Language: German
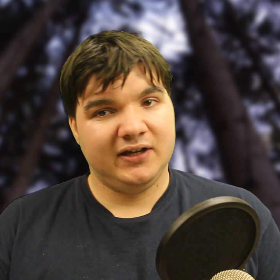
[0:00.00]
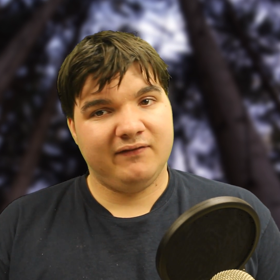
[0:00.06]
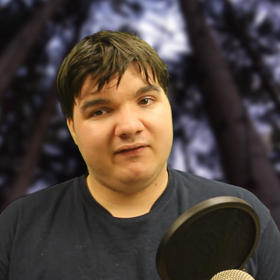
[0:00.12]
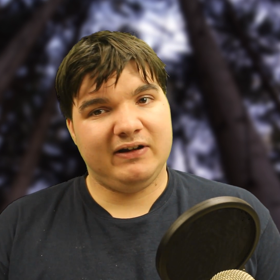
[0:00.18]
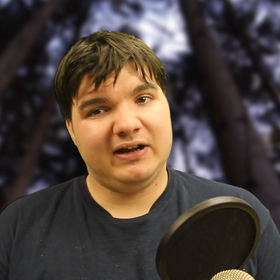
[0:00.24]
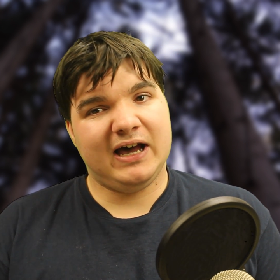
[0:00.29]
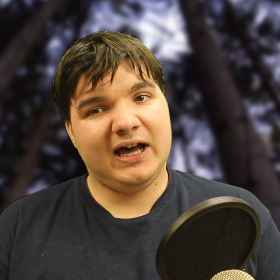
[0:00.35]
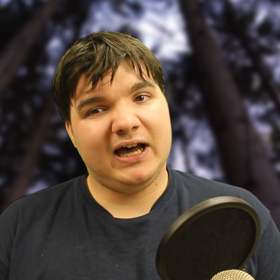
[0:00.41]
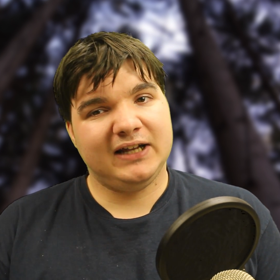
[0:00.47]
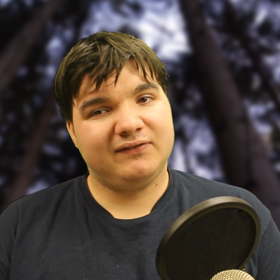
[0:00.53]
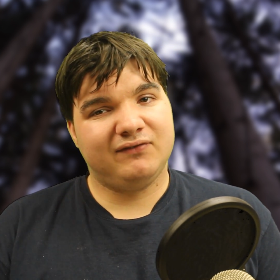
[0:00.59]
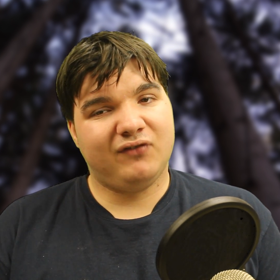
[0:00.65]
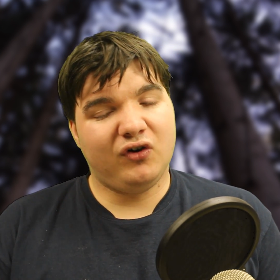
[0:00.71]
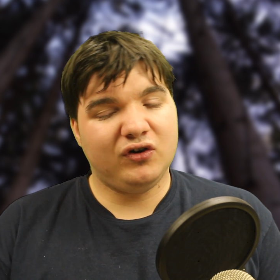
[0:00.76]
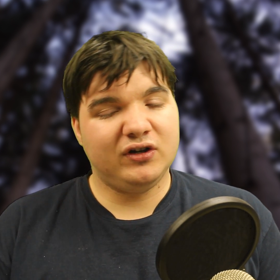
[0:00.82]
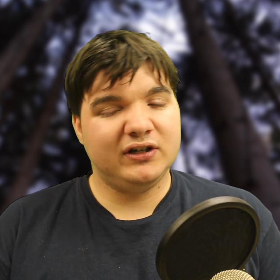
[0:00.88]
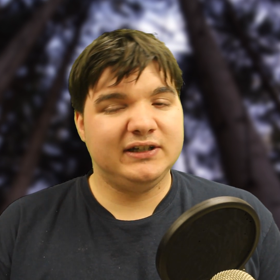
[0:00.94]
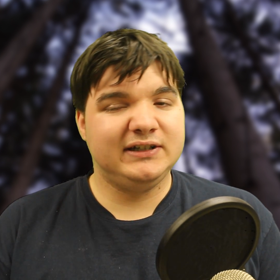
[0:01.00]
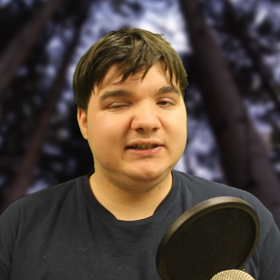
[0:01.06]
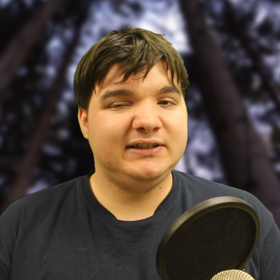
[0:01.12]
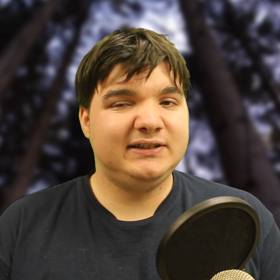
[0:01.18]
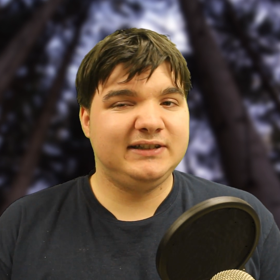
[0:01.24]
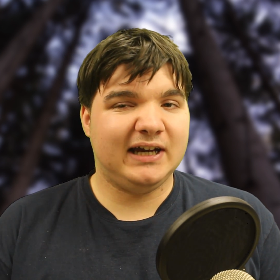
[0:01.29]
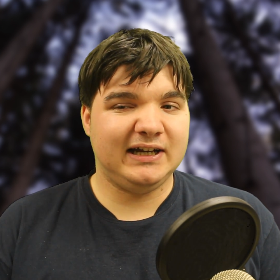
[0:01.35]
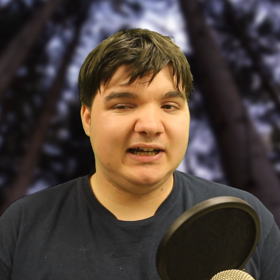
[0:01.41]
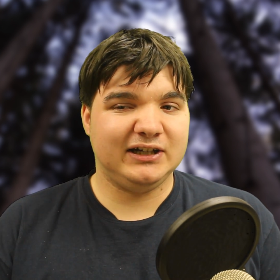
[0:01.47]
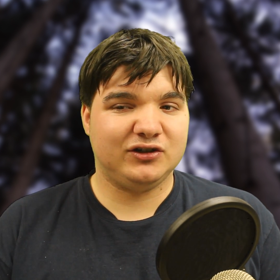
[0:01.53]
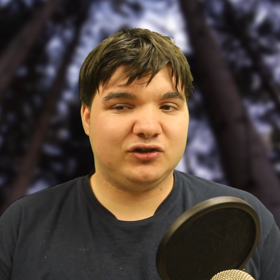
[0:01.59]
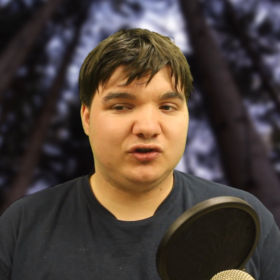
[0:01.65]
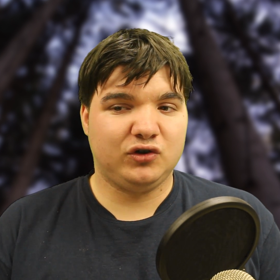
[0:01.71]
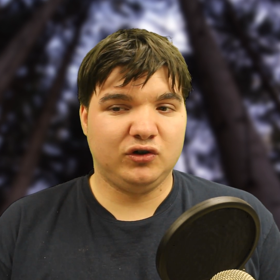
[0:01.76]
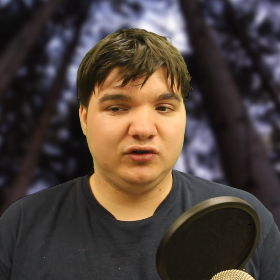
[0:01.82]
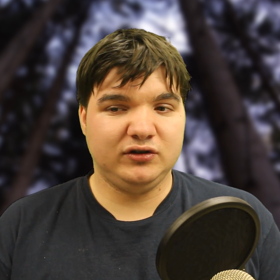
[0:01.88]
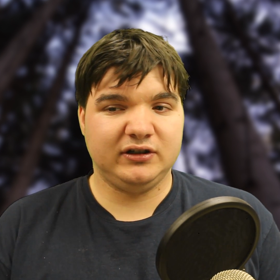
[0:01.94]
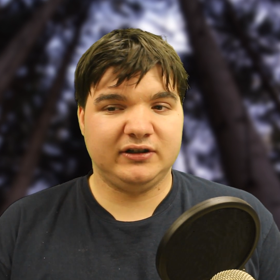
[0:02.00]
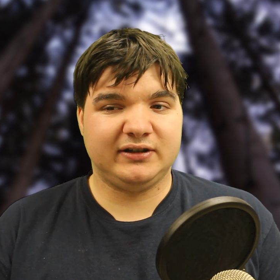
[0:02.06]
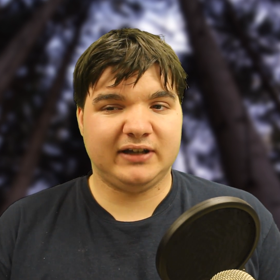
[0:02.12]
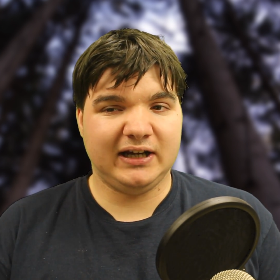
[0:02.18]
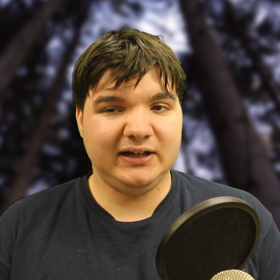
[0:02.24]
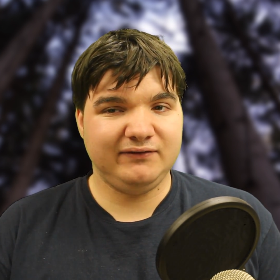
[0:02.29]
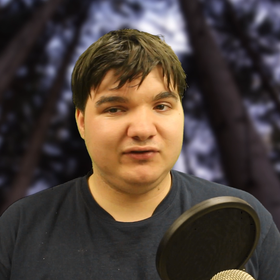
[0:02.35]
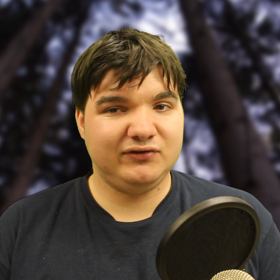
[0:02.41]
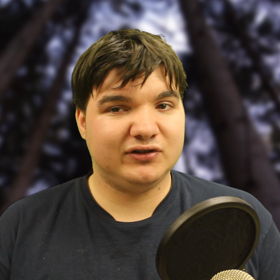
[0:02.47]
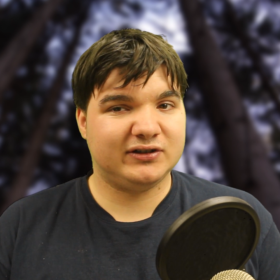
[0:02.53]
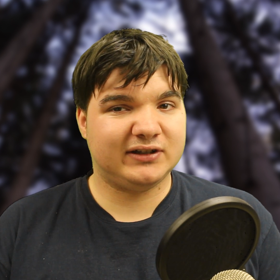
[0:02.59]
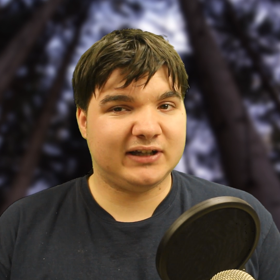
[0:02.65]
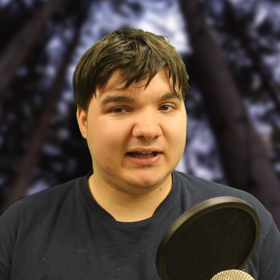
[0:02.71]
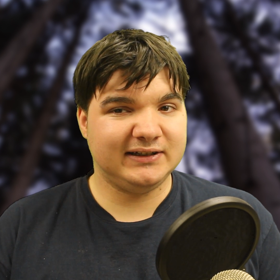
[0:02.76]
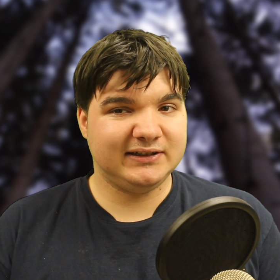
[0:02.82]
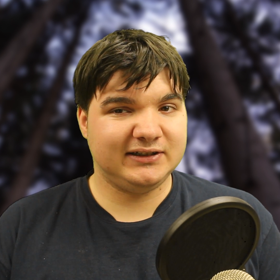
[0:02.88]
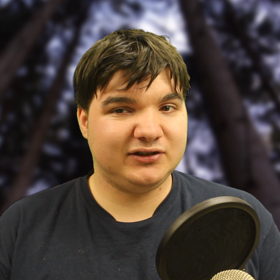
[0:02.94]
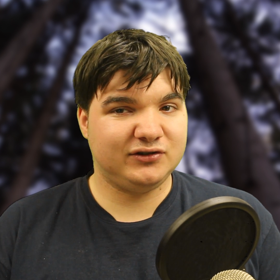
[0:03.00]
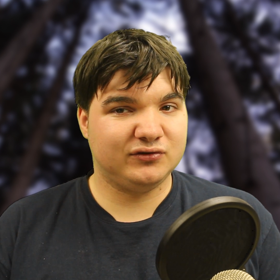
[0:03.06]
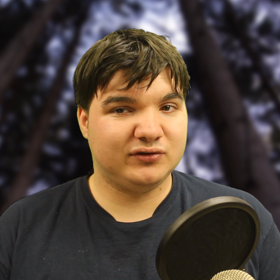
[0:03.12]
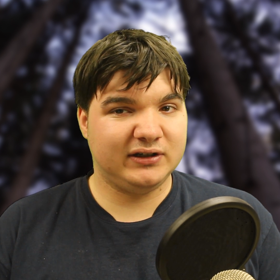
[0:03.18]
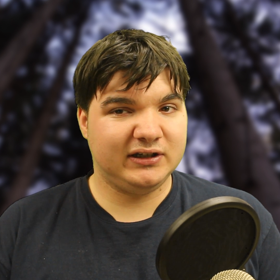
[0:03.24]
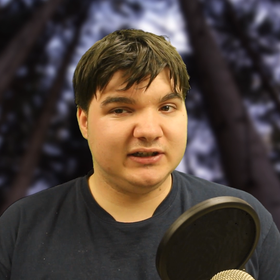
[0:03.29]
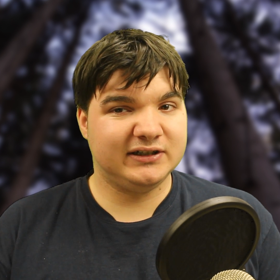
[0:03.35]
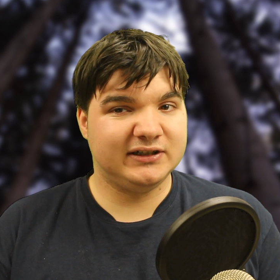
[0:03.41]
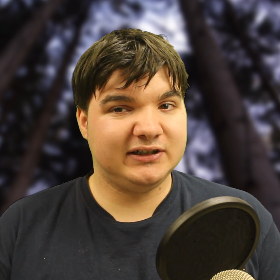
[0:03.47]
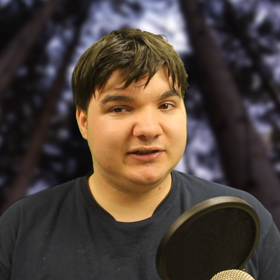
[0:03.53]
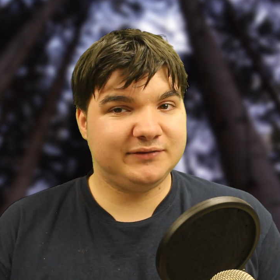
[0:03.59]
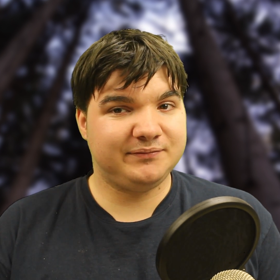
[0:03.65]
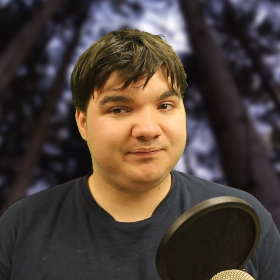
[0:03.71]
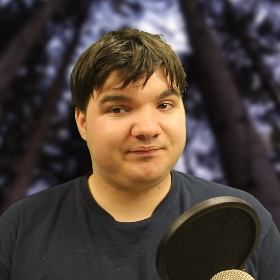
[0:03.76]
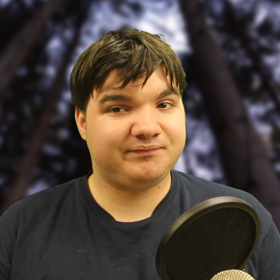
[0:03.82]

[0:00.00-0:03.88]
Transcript: Weil acht Wochen ist ja eine kurze Zeit für das Ganze zu regeln,